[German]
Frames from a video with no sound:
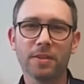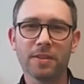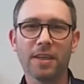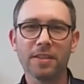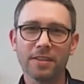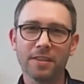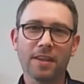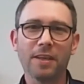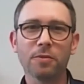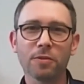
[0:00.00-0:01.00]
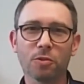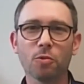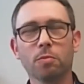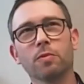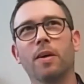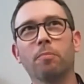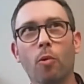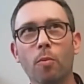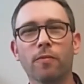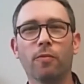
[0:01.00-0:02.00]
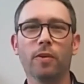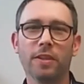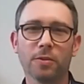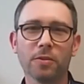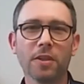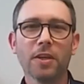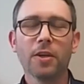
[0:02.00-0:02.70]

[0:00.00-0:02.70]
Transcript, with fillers: Das heißt, ein Teil unseres Studiums waren Probevorlesungen.